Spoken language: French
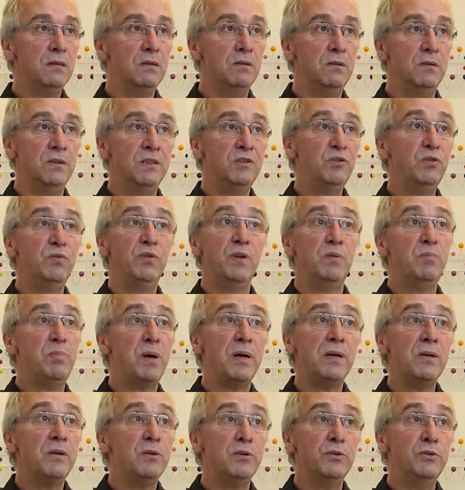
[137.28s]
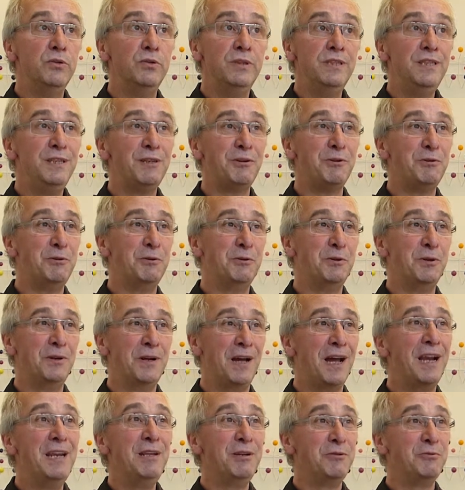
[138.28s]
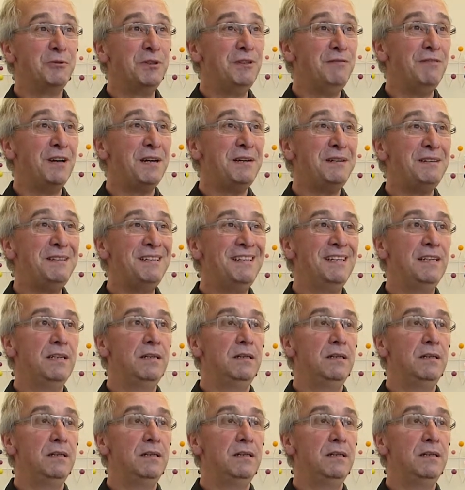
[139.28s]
il ne suffit pas de dire allez, on y va